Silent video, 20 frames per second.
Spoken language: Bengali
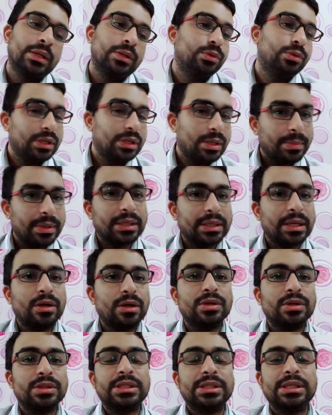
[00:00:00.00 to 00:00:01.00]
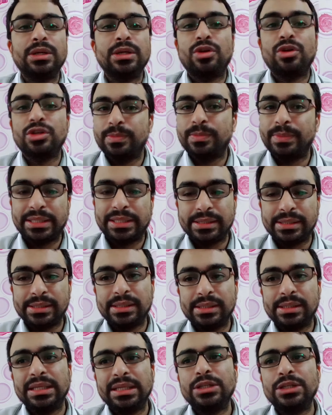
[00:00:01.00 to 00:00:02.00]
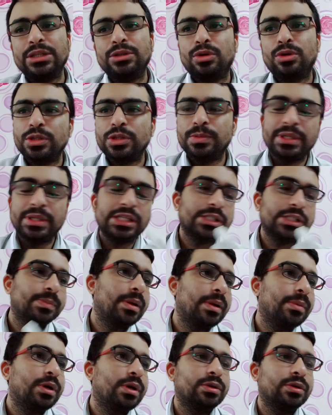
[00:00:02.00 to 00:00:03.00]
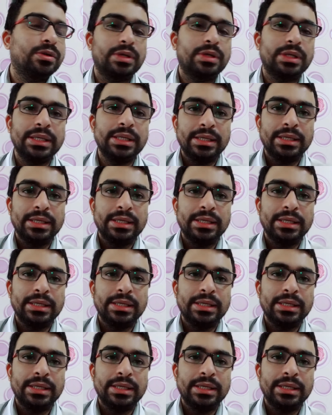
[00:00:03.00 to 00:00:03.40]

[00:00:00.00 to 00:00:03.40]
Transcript: দুই নম্বর কারণ হচ্ছে কসমেটিক্স কিছু কসমেটিক্স ব্যবহার করে